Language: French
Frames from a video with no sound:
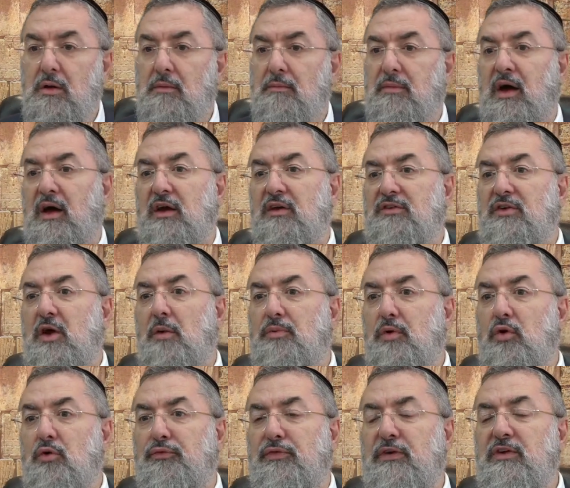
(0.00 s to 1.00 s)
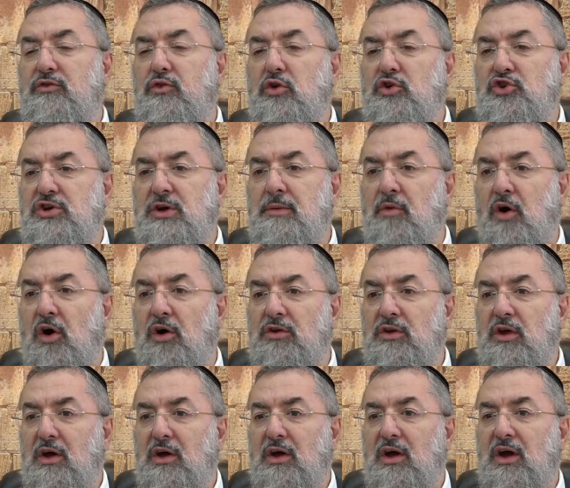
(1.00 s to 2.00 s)
Par exemple, le fils de Shimon
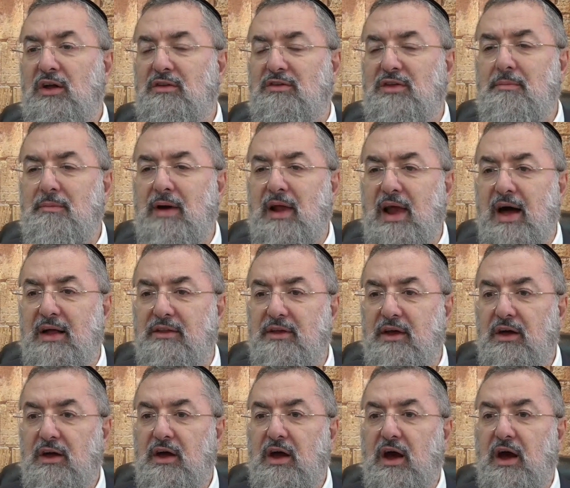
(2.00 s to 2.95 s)
était malade.